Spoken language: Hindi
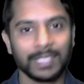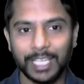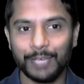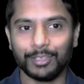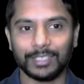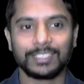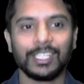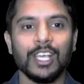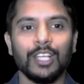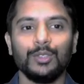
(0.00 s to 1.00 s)
कीवर्ड्स
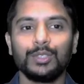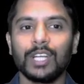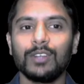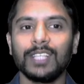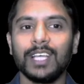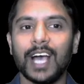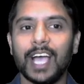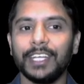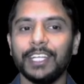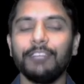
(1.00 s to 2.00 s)
दूसरा होता है
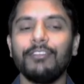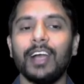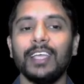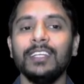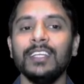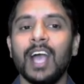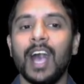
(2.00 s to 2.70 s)
आइडेंटिफायर